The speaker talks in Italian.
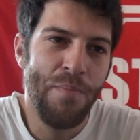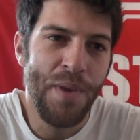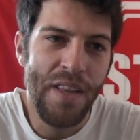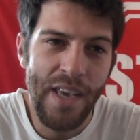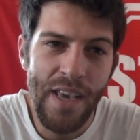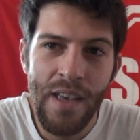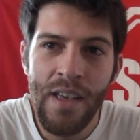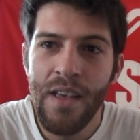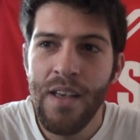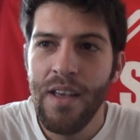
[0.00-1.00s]
del PD
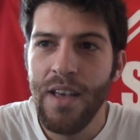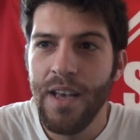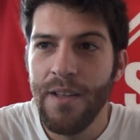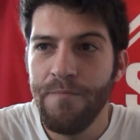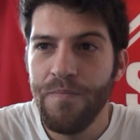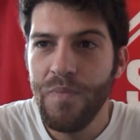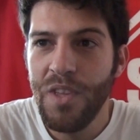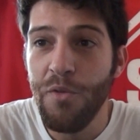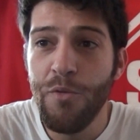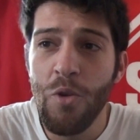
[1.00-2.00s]
eh,
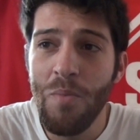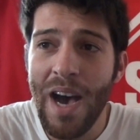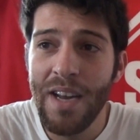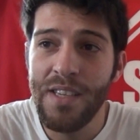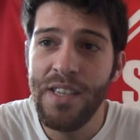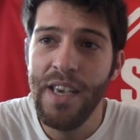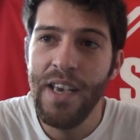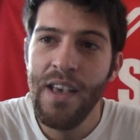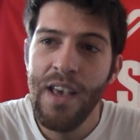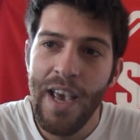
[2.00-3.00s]
di
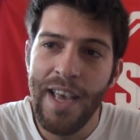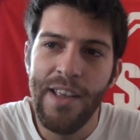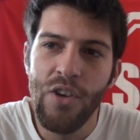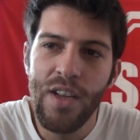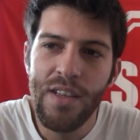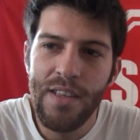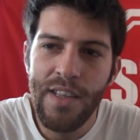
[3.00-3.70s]
informarsi e di non,